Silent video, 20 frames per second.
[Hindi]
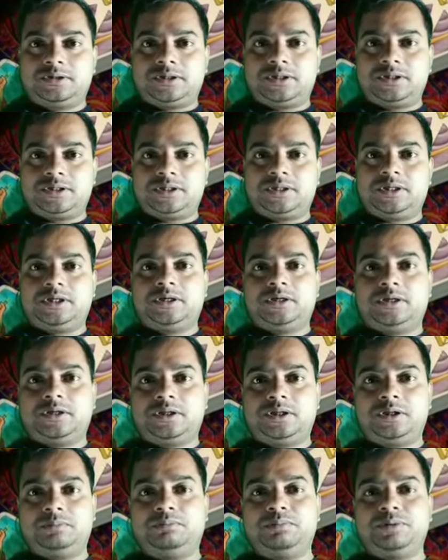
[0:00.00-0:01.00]
श्री श्री
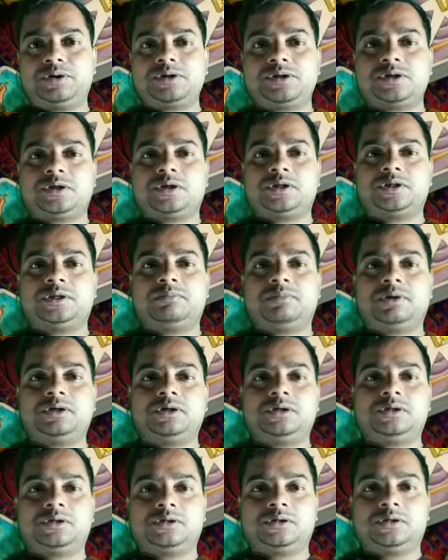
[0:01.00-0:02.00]
दिव्य सिंह देव
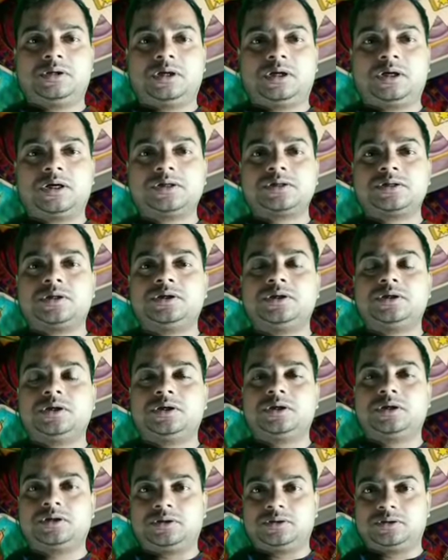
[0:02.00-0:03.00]
अनाषठी
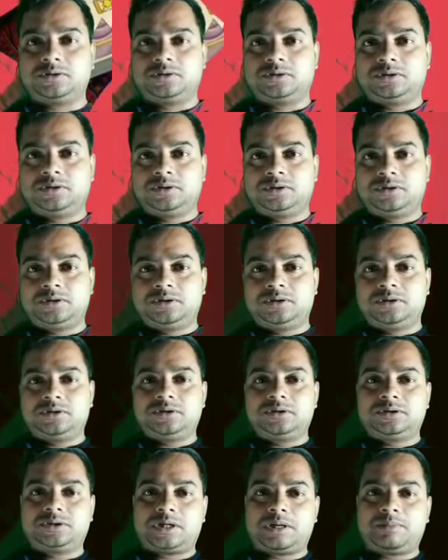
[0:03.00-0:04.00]
अंक
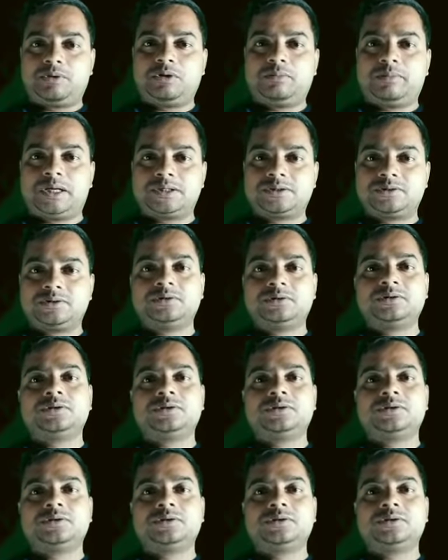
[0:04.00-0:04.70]
श्रावण मास